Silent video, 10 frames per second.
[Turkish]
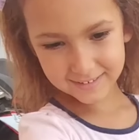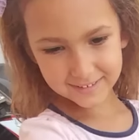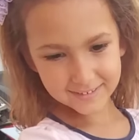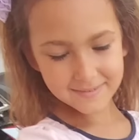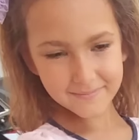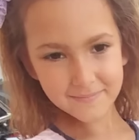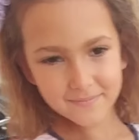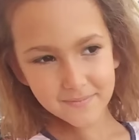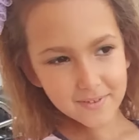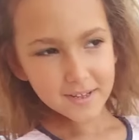musun peki?
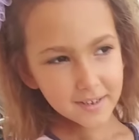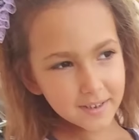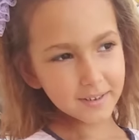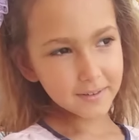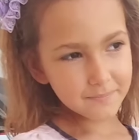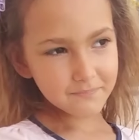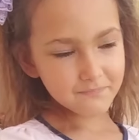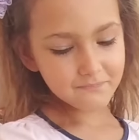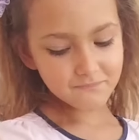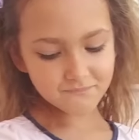Özellikle
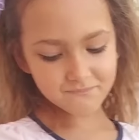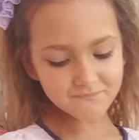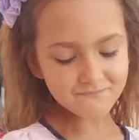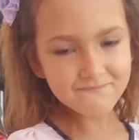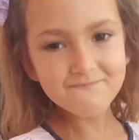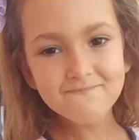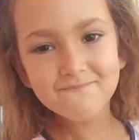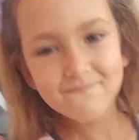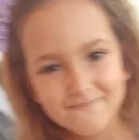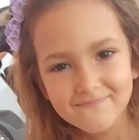geldik bugün Migros'a.
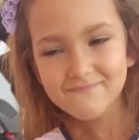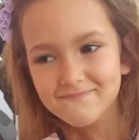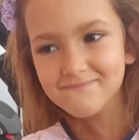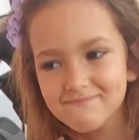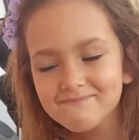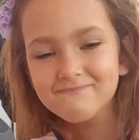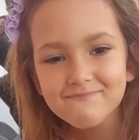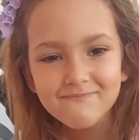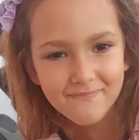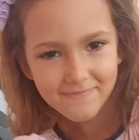Bugün
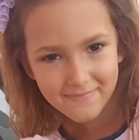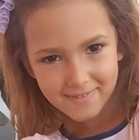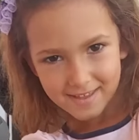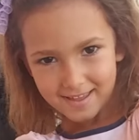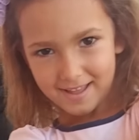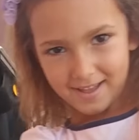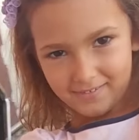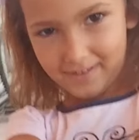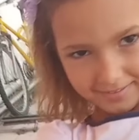alışveriş günümüz arkadaşlar.